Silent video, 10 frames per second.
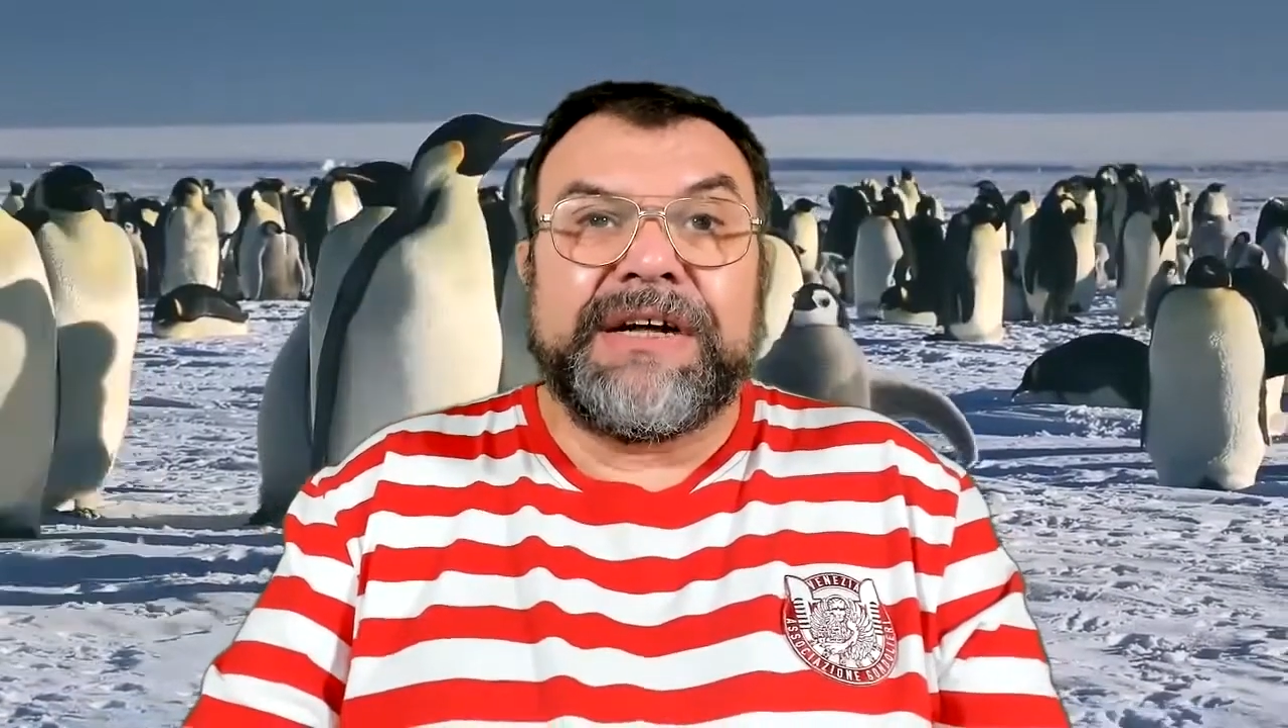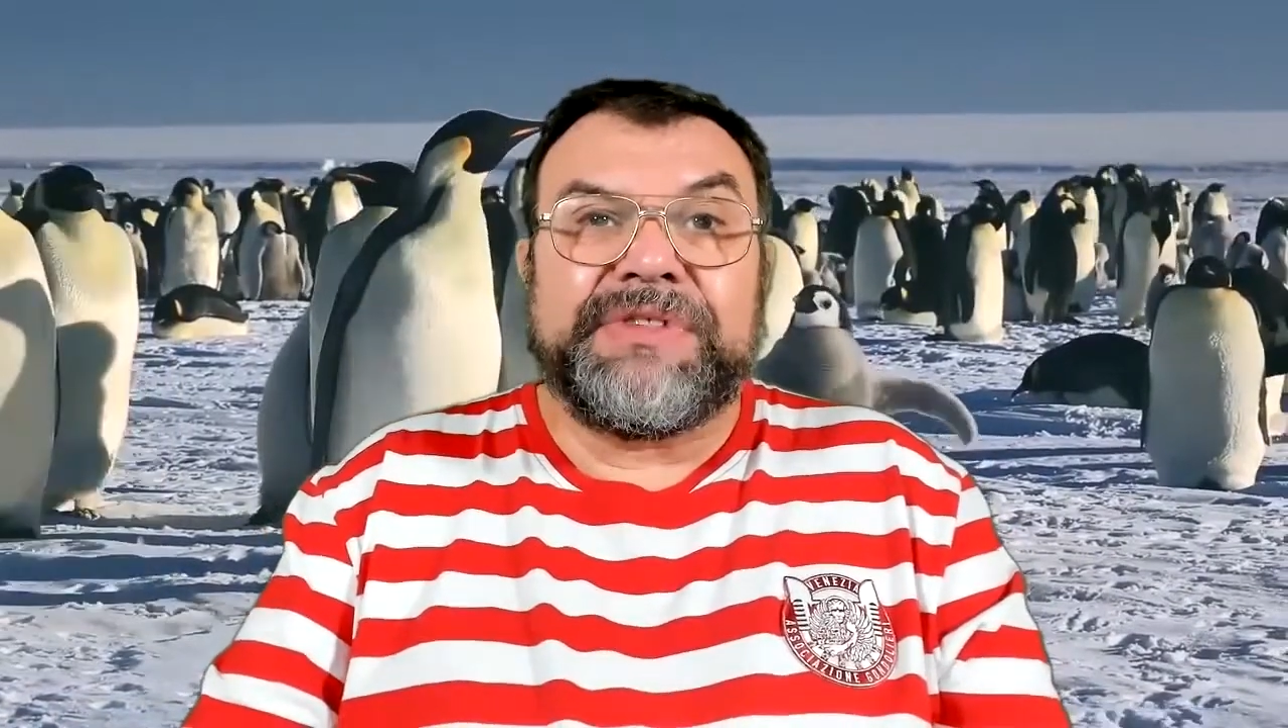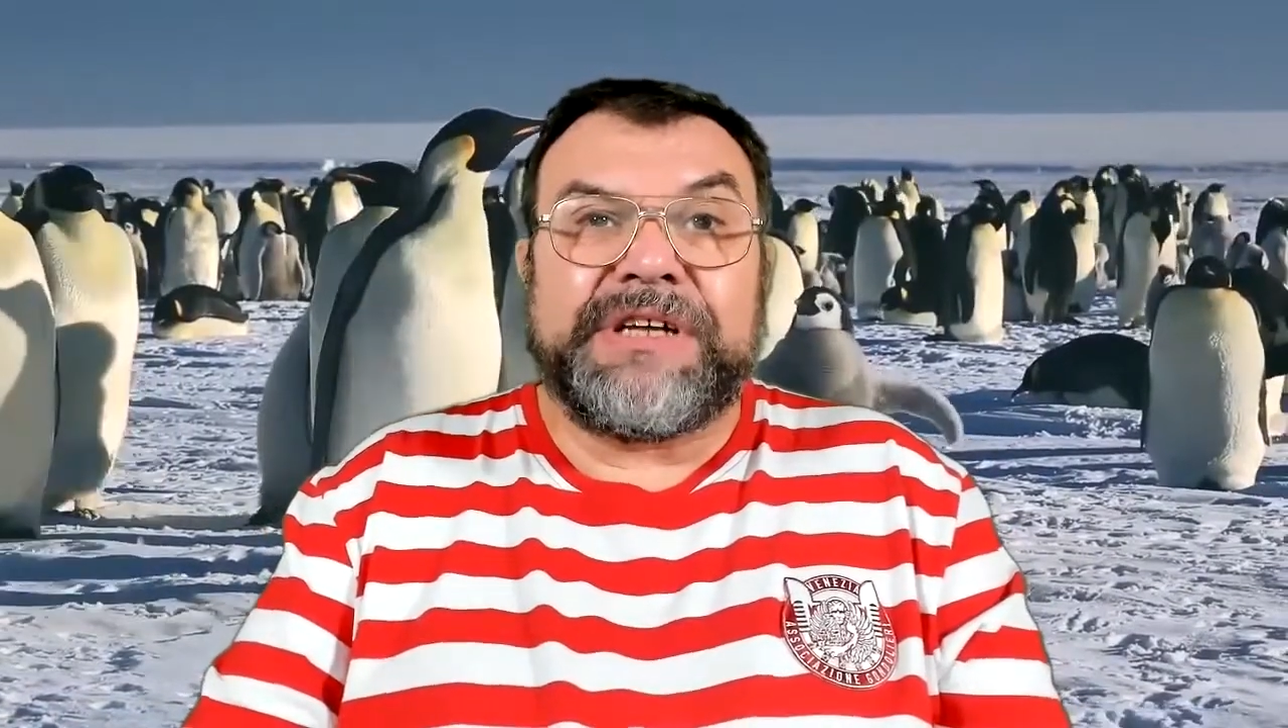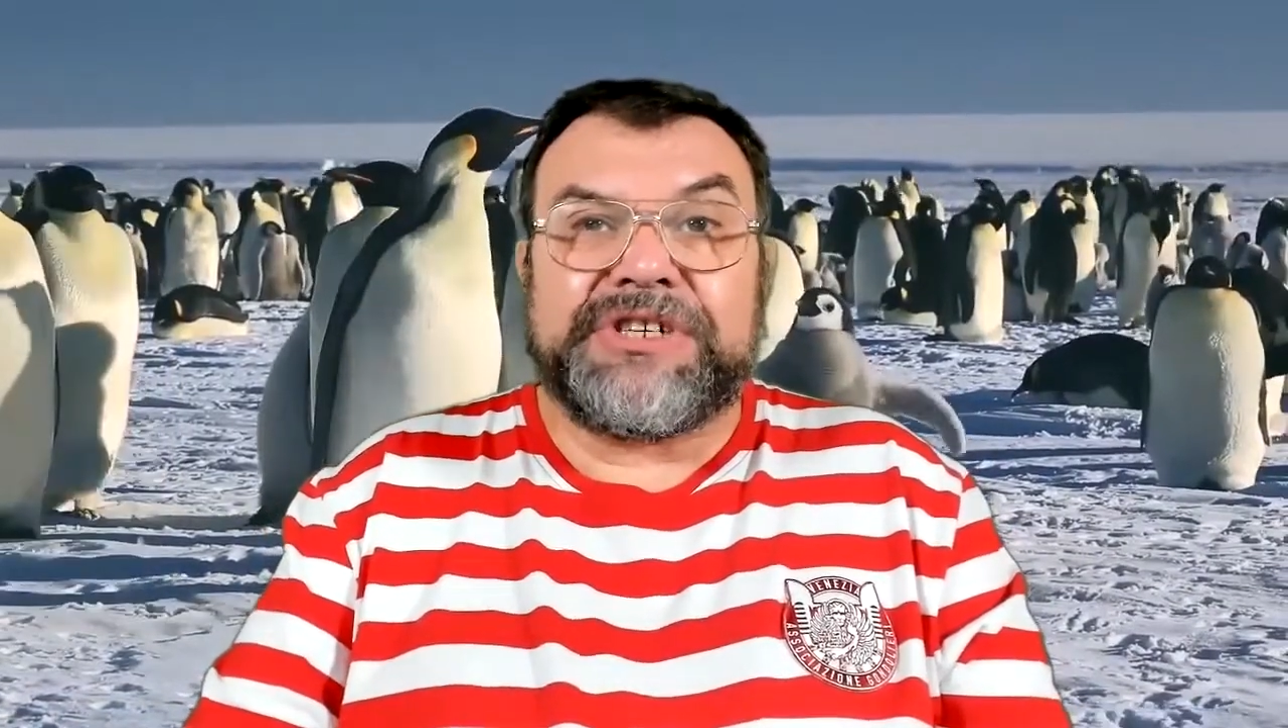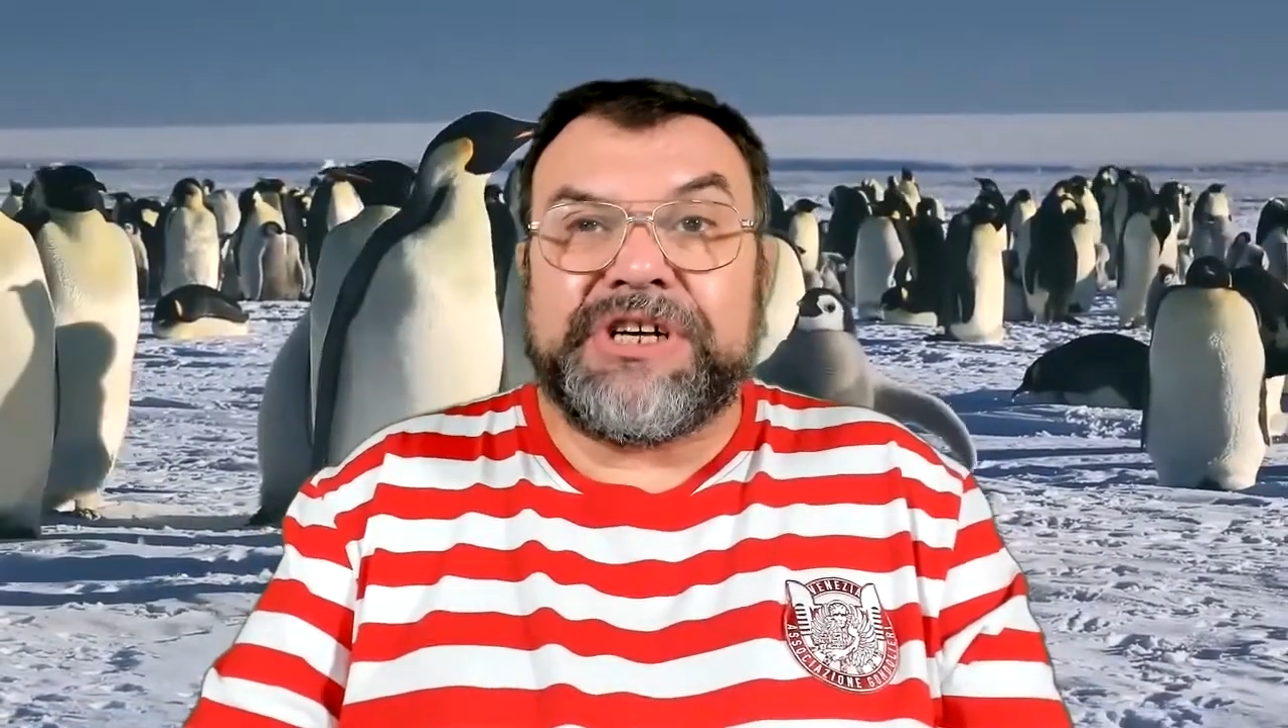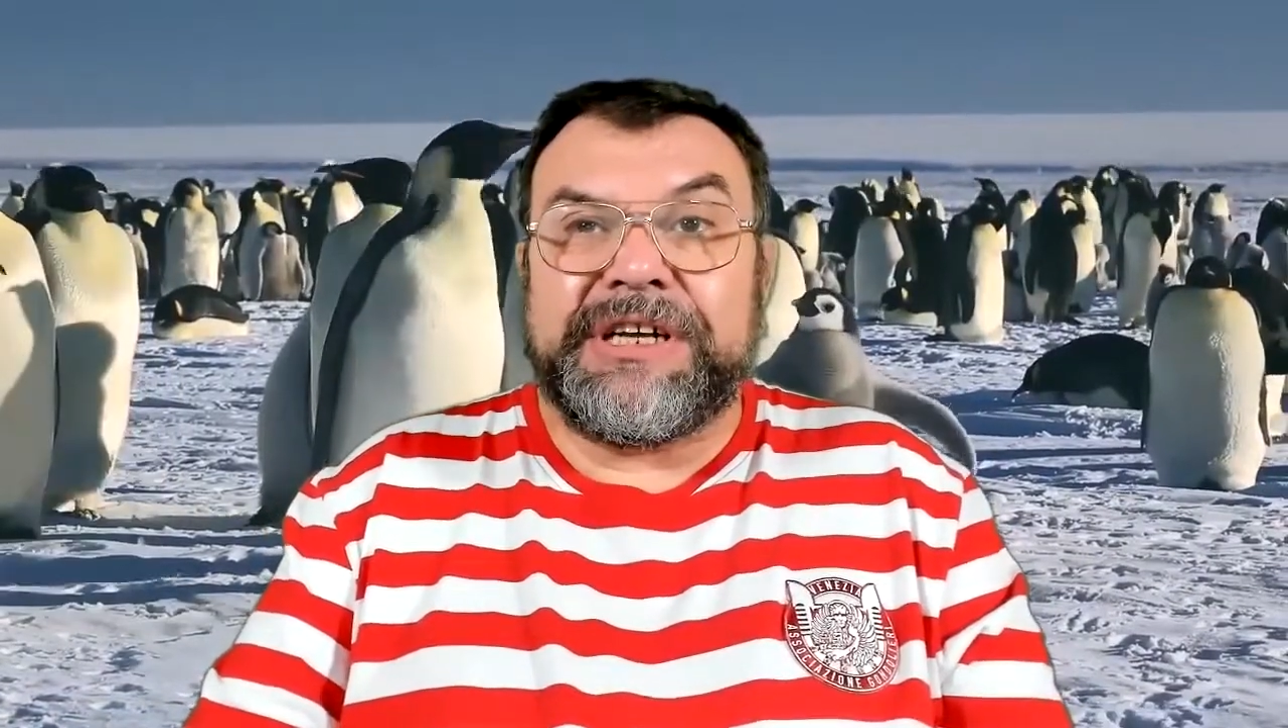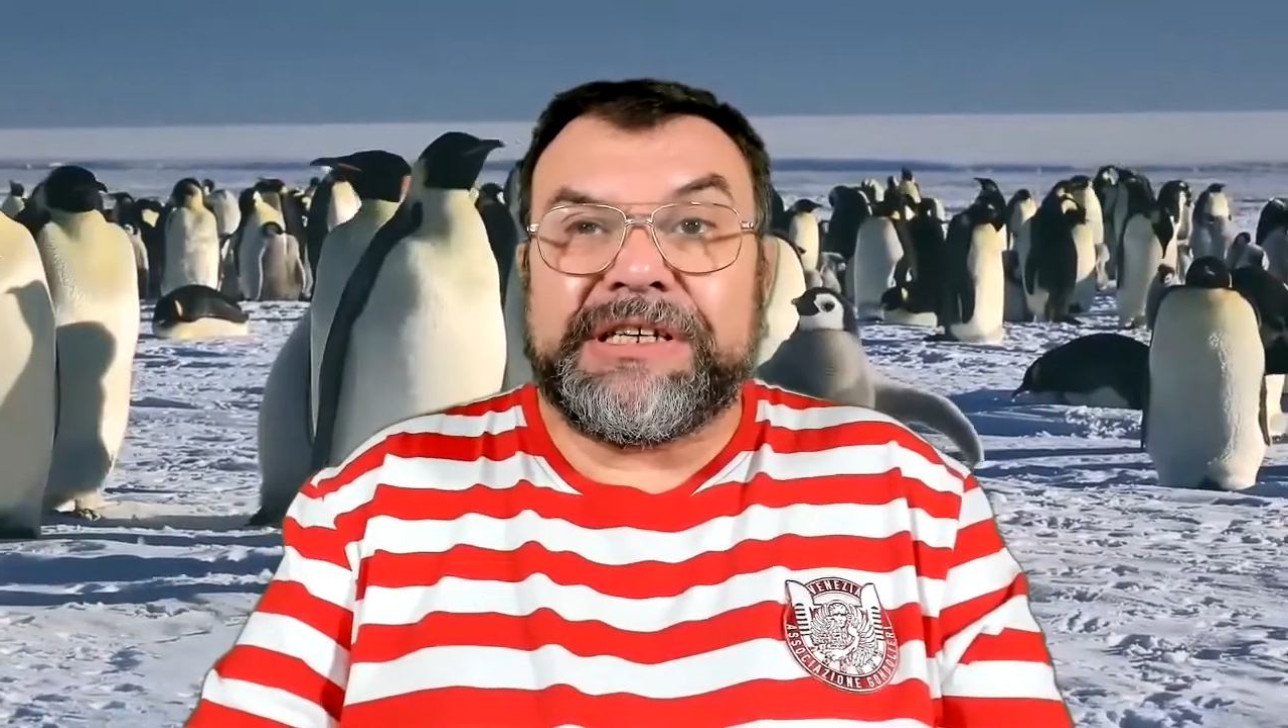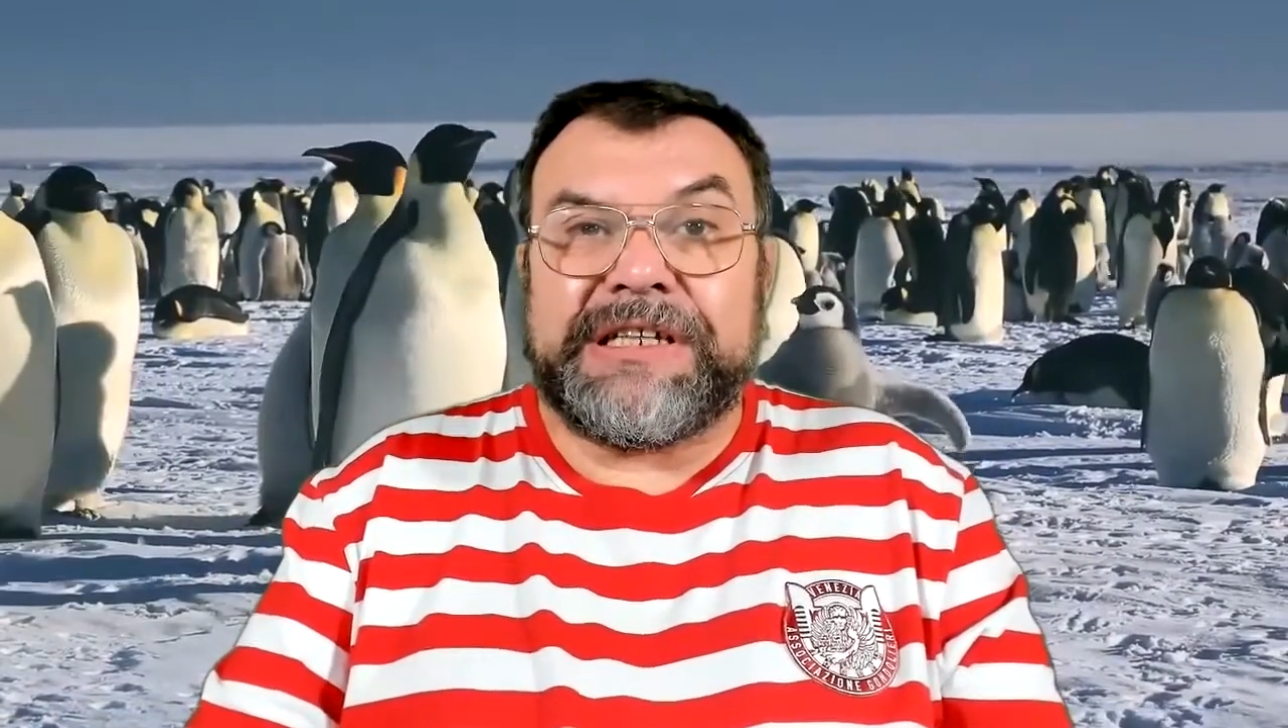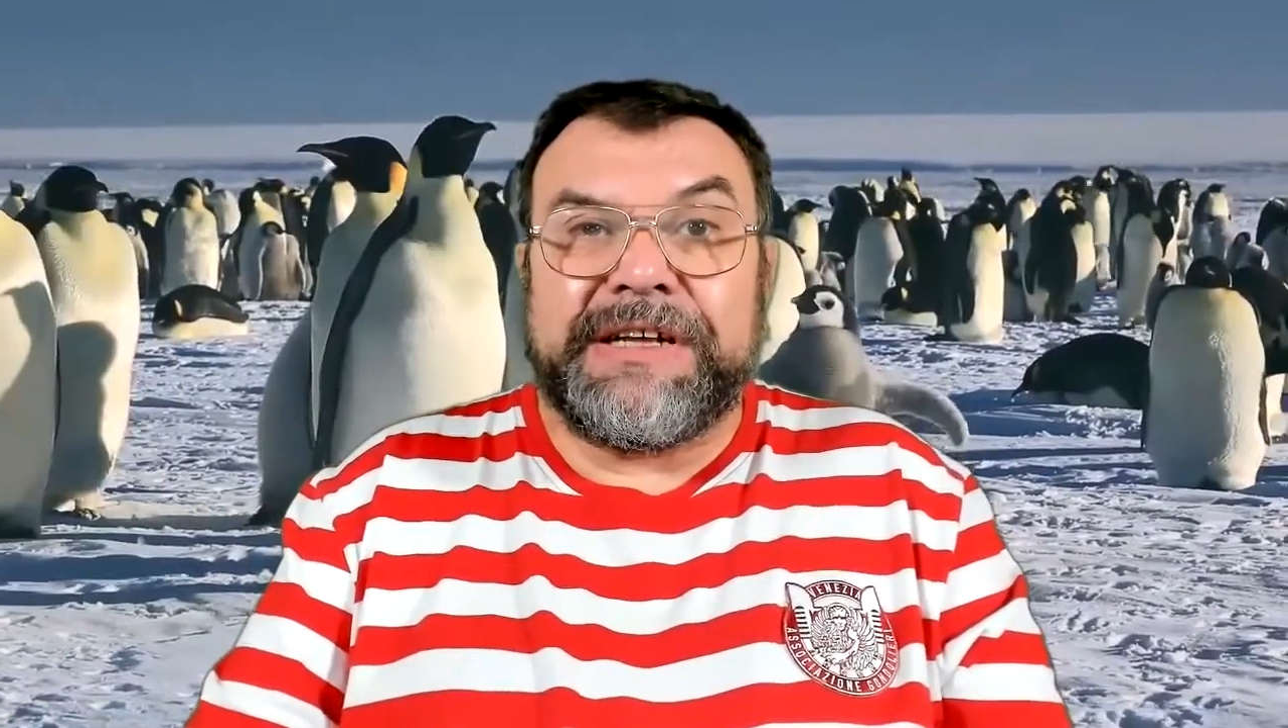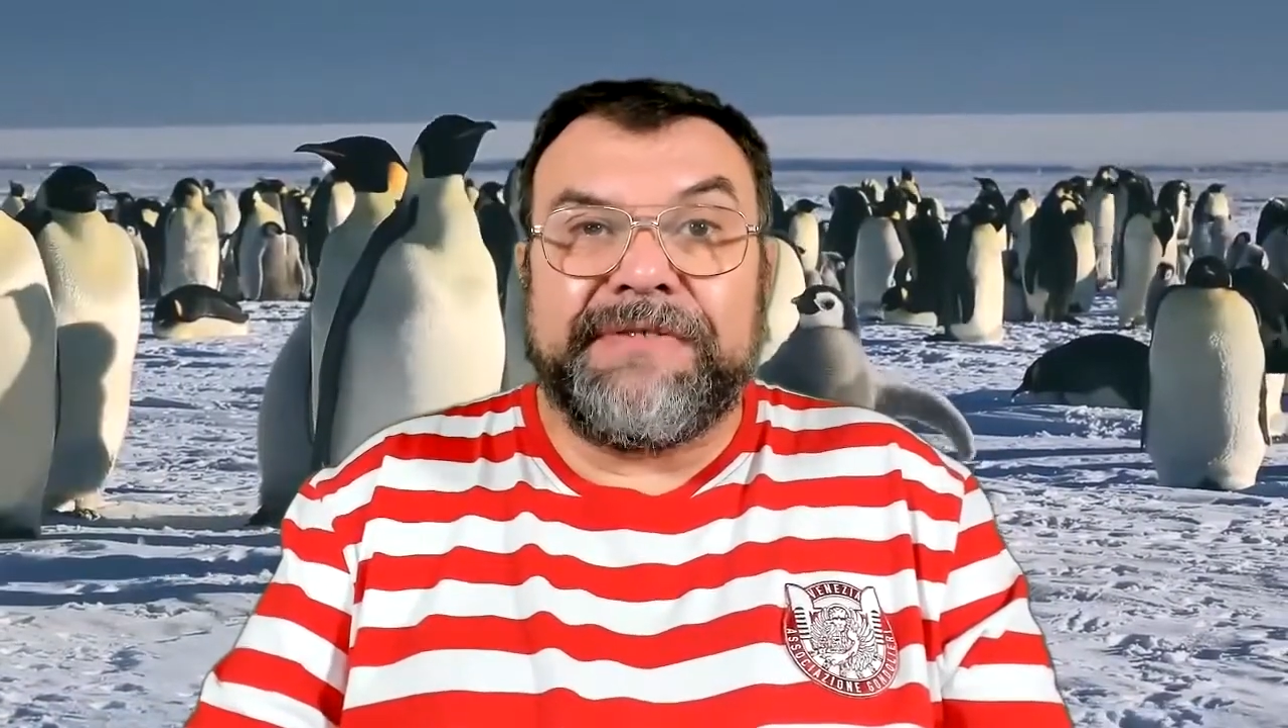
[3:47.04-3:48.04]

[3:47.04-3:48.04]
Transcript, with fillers: Даже если